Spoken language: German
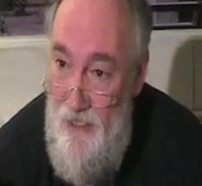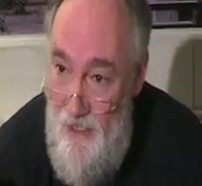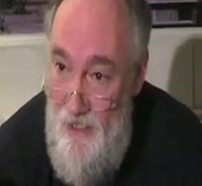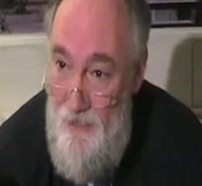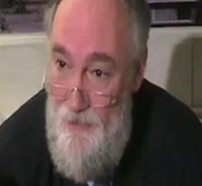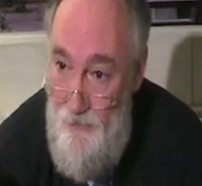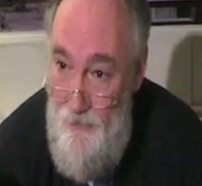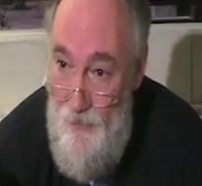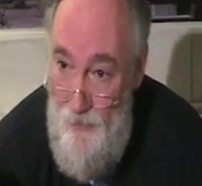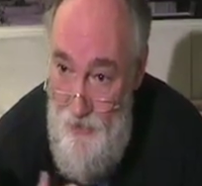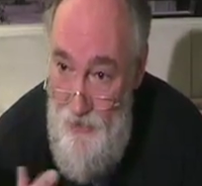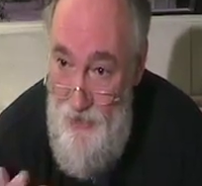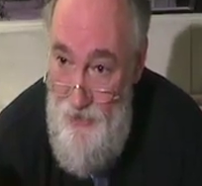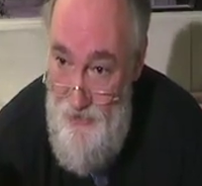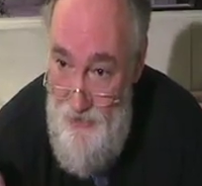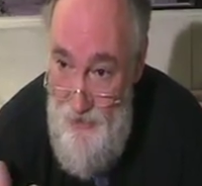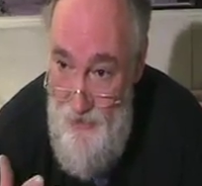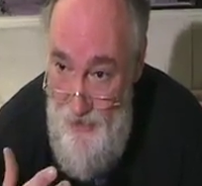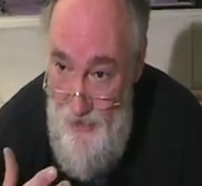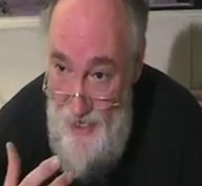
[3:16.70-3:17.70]
Also wir
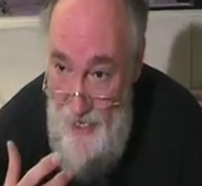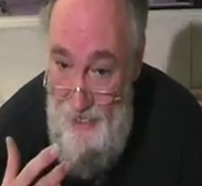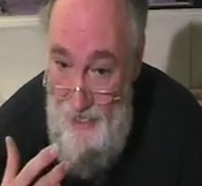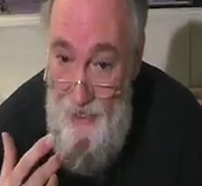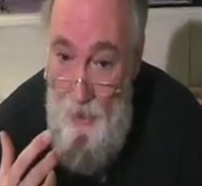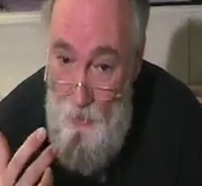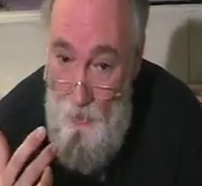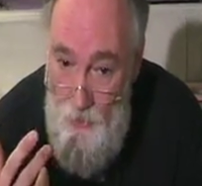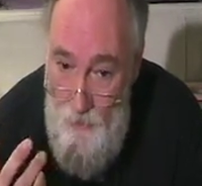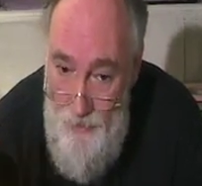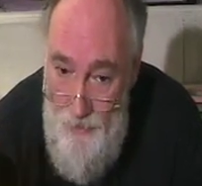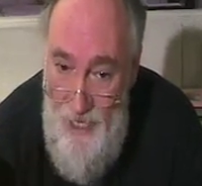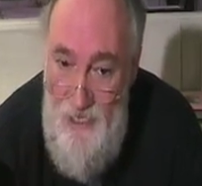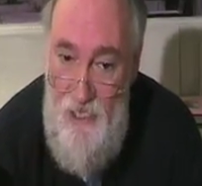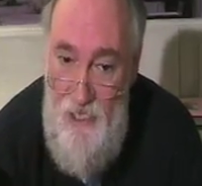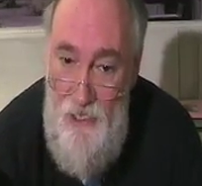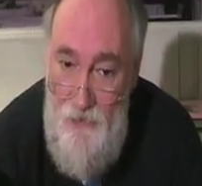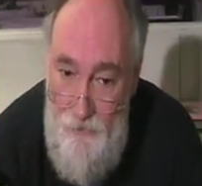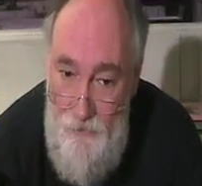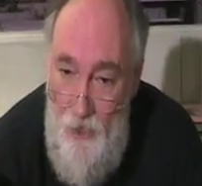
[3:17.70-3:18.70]
müssen eine
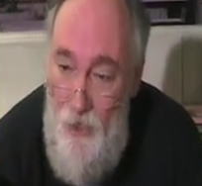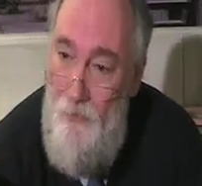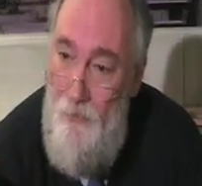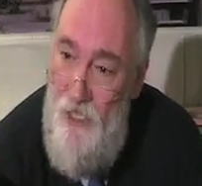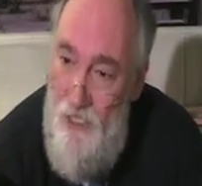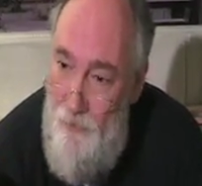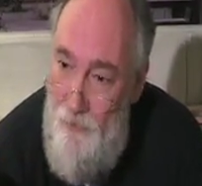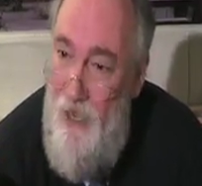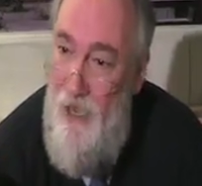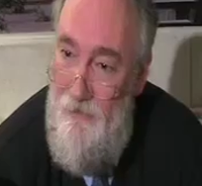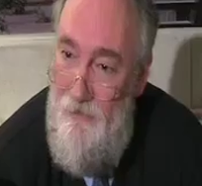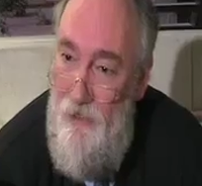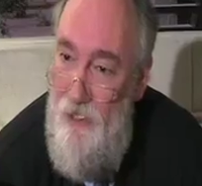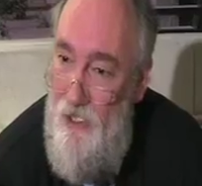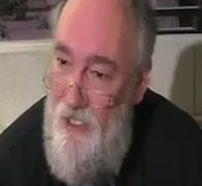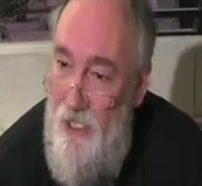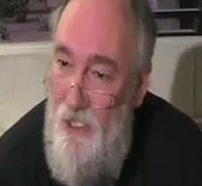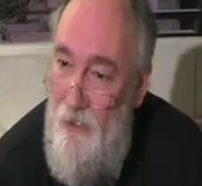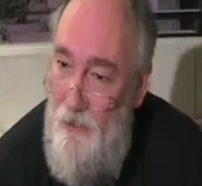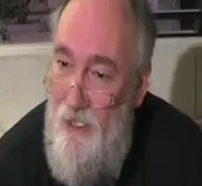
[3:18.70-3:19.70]
automatische Form der
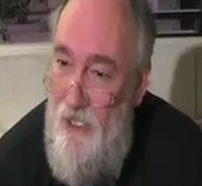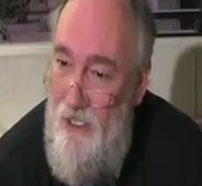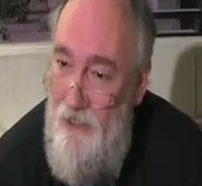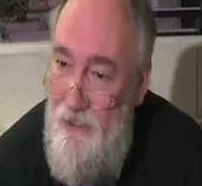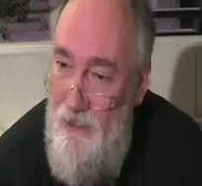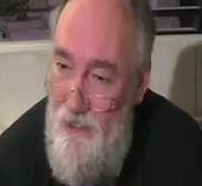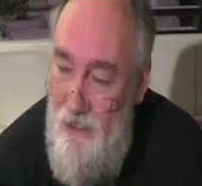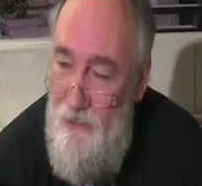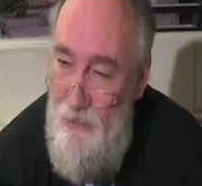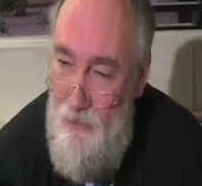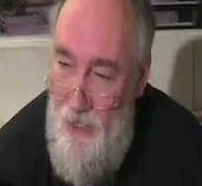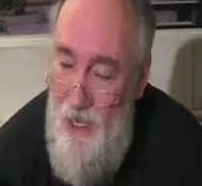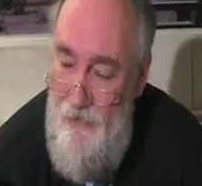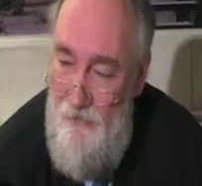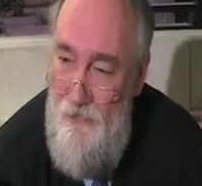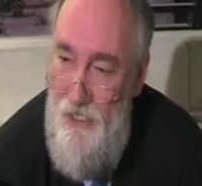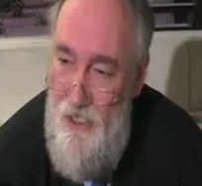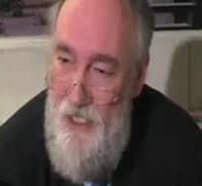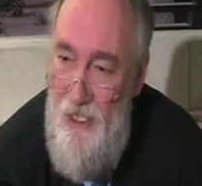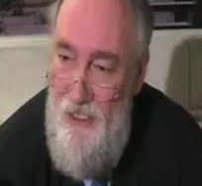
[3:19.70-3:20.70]
Sprachverstehung, des
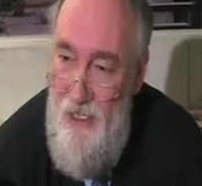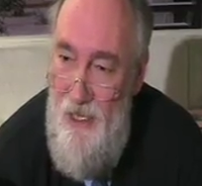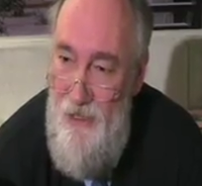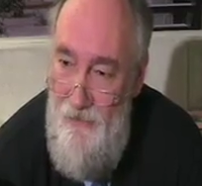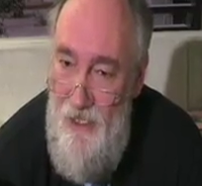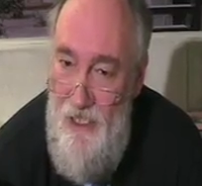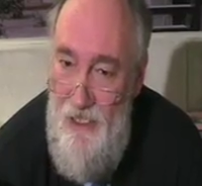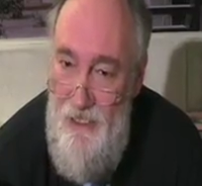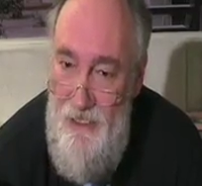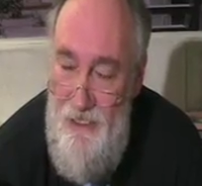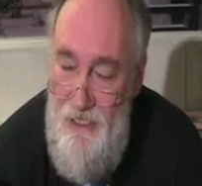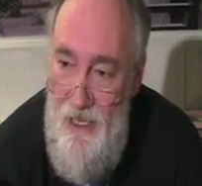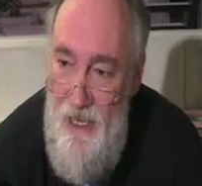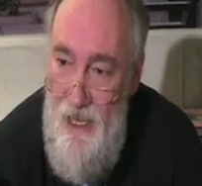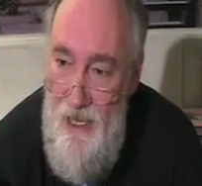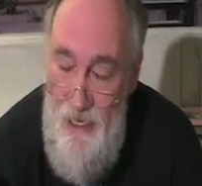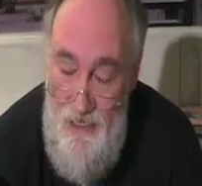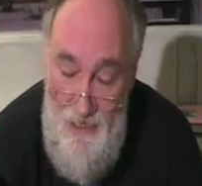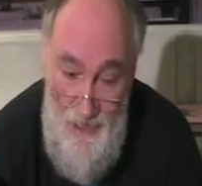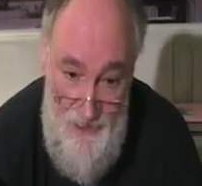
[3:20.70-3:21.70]
Sprachverstehens entwickeln.
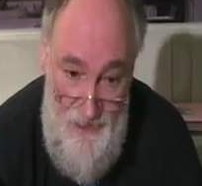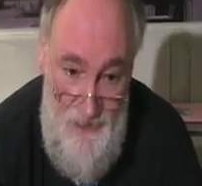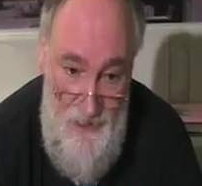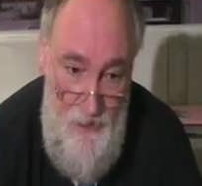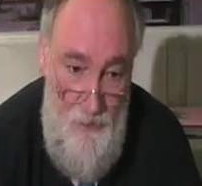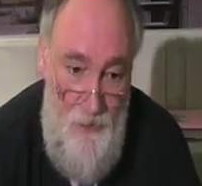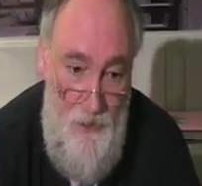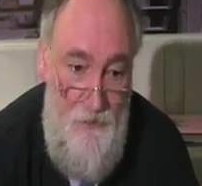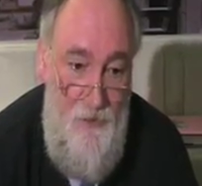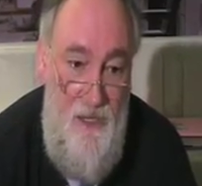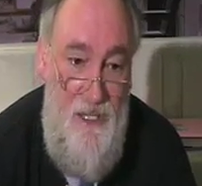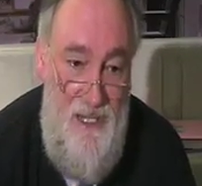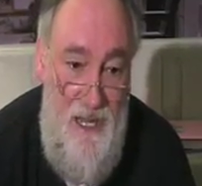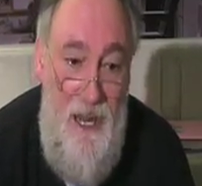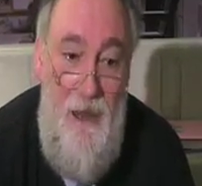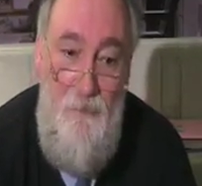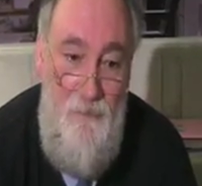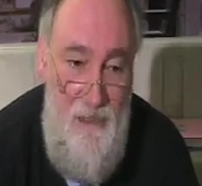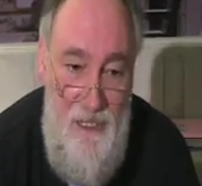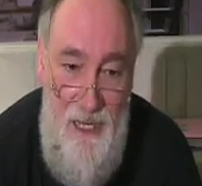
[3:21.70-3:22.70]
Lassen Sie uns, wenn es
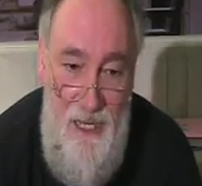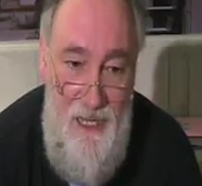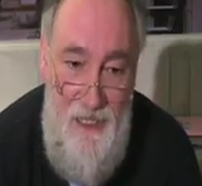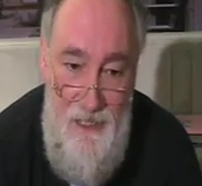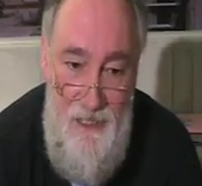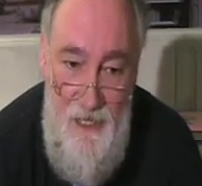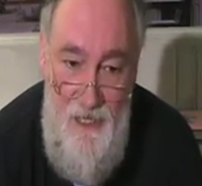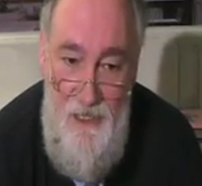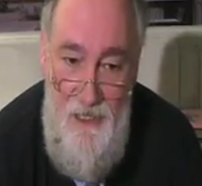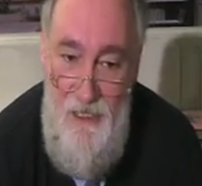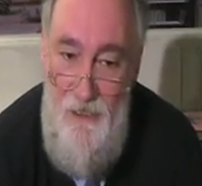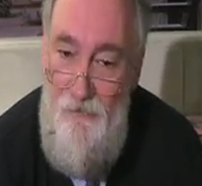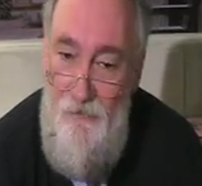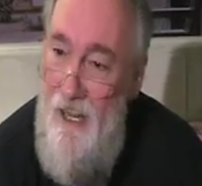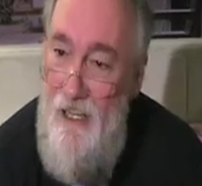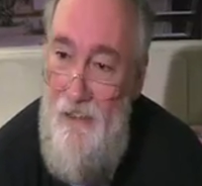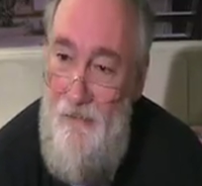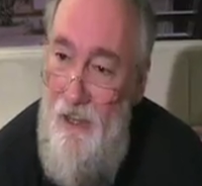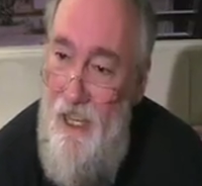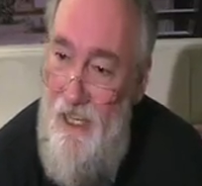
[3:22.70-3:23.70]
eben geht, die
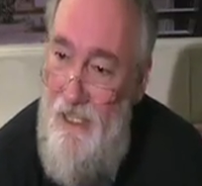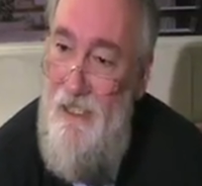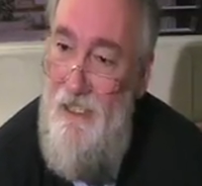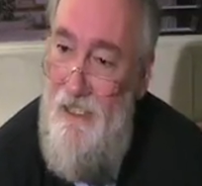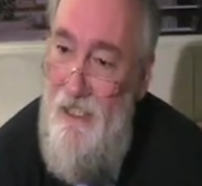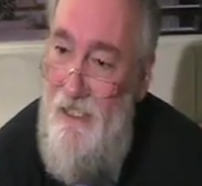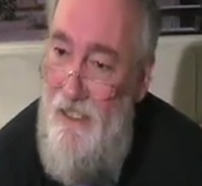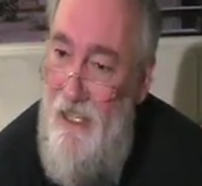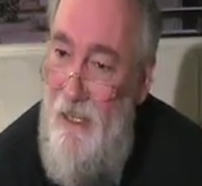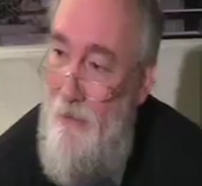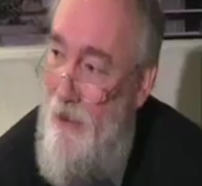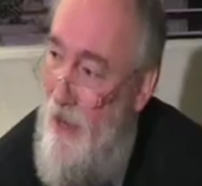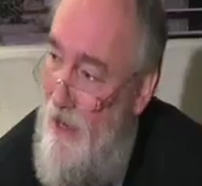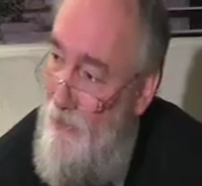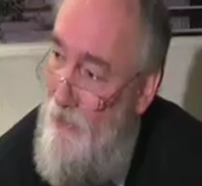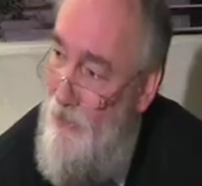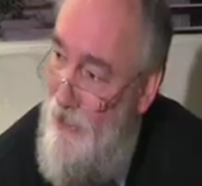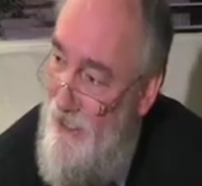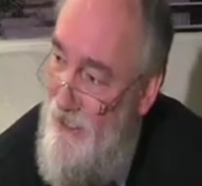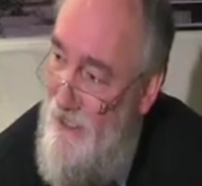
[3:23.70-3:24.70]
Weltwertesysteme
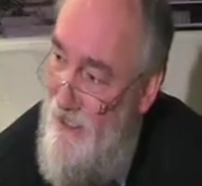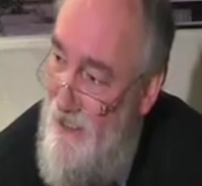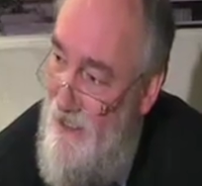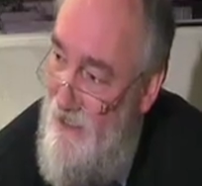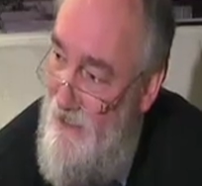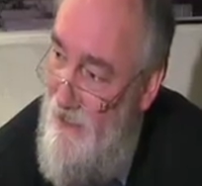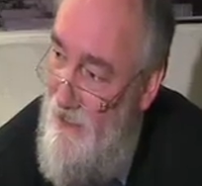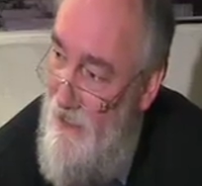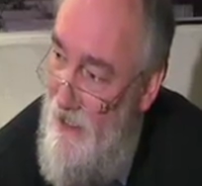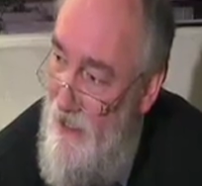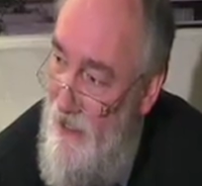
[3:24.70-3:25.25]
harmonisieren.